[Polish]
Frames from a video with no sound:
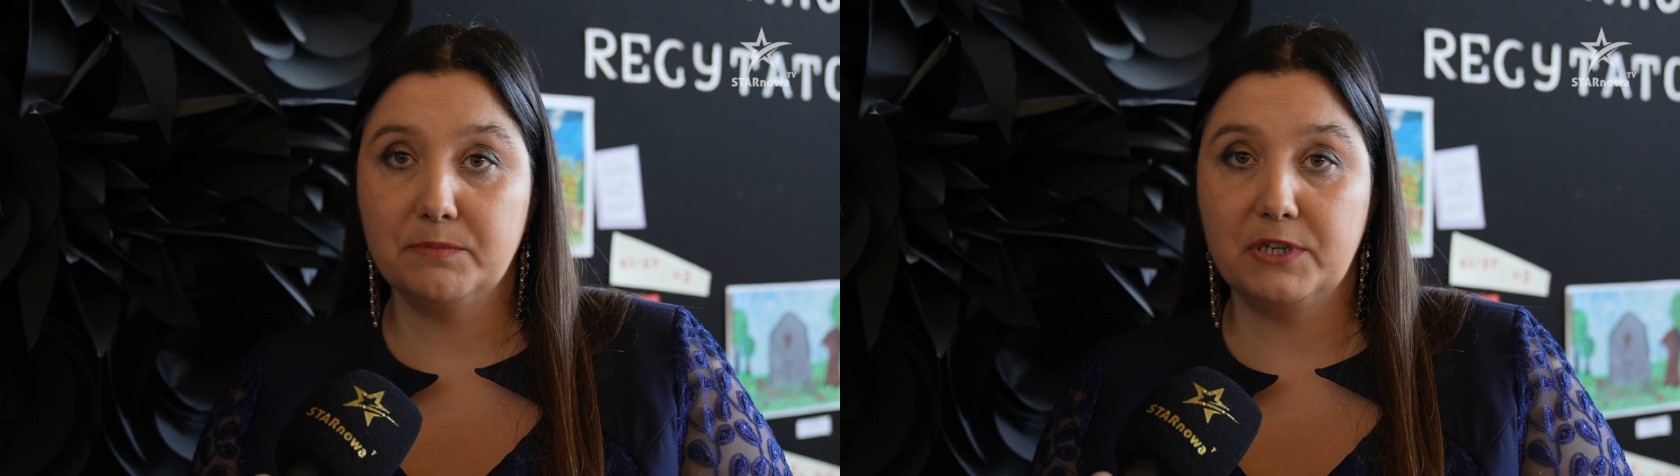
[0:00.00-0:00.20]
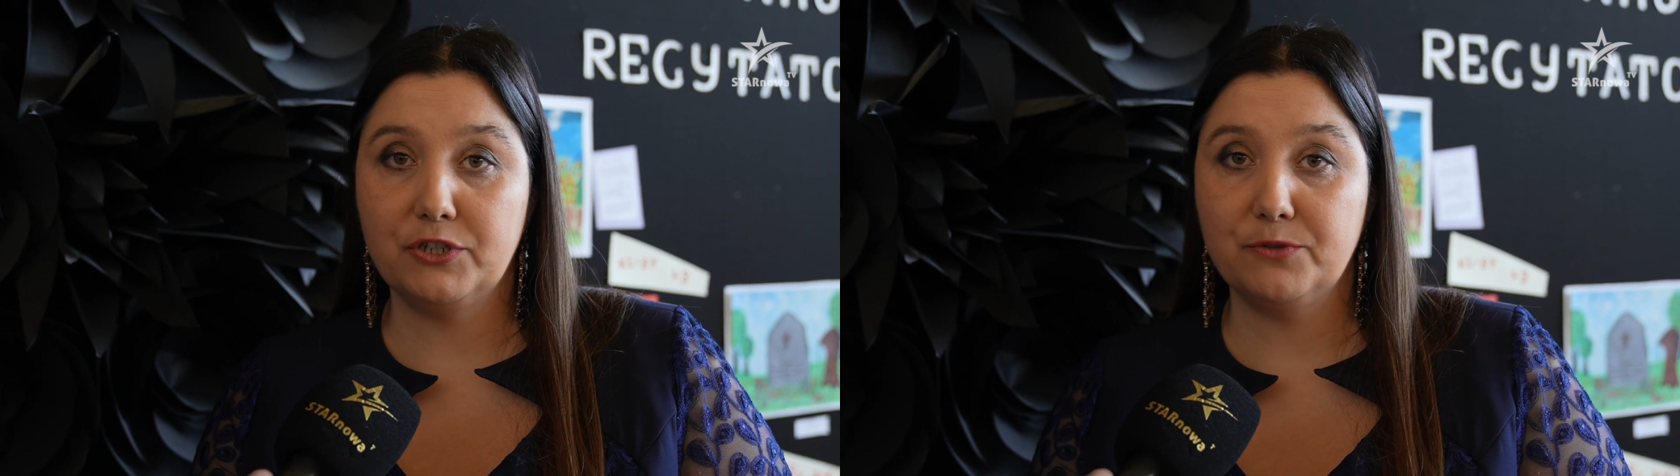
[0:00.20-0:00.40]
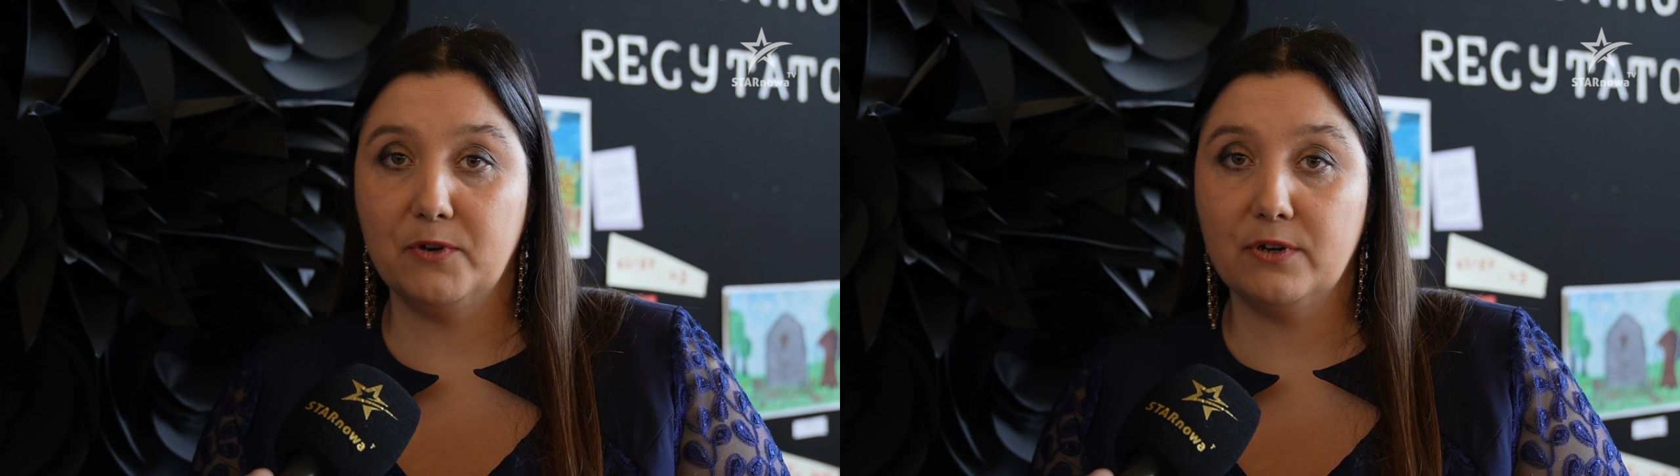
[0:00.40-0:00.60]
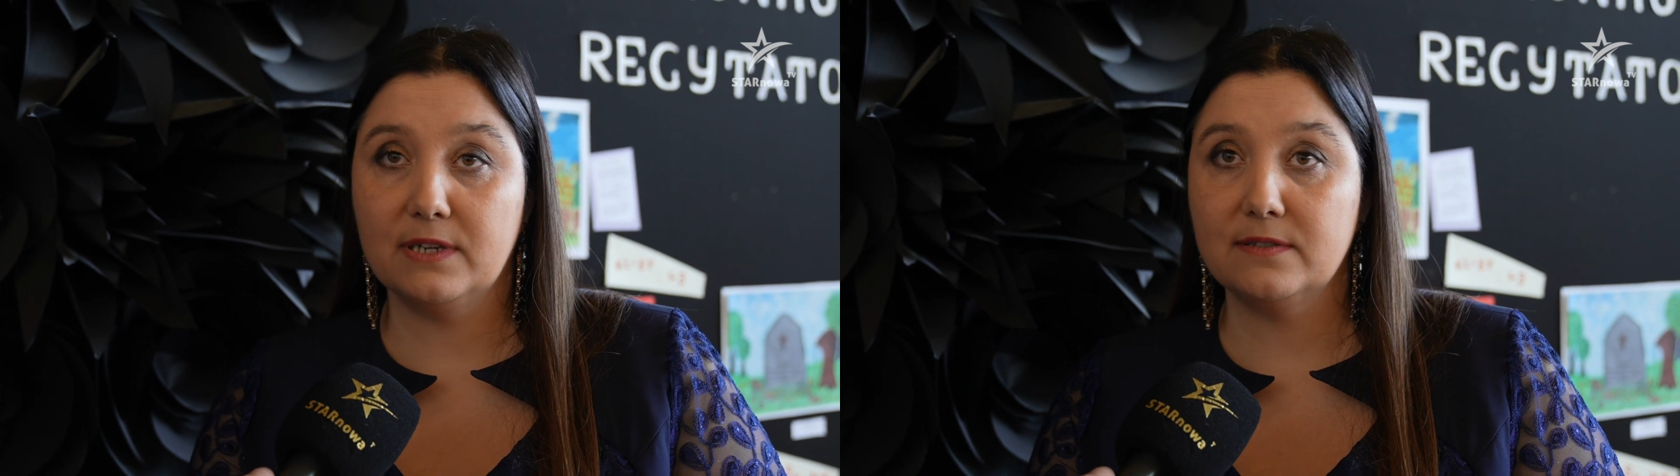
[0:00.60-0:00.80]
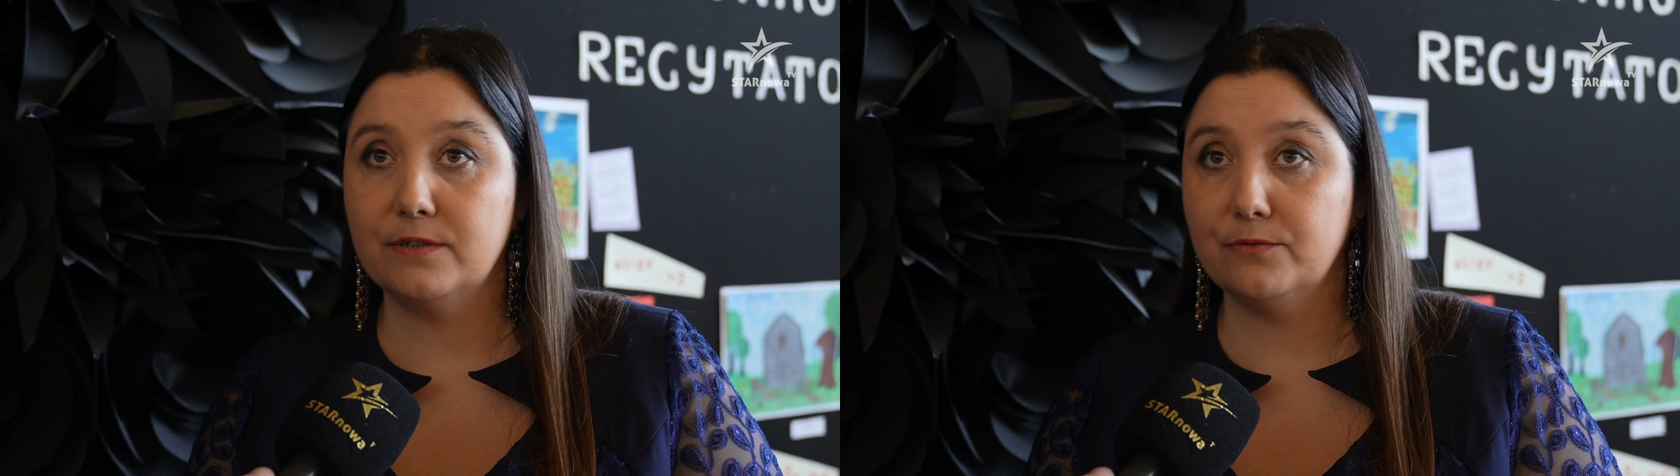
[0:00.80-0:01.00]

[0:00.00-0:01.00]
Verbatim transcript: Mieliśmy okazję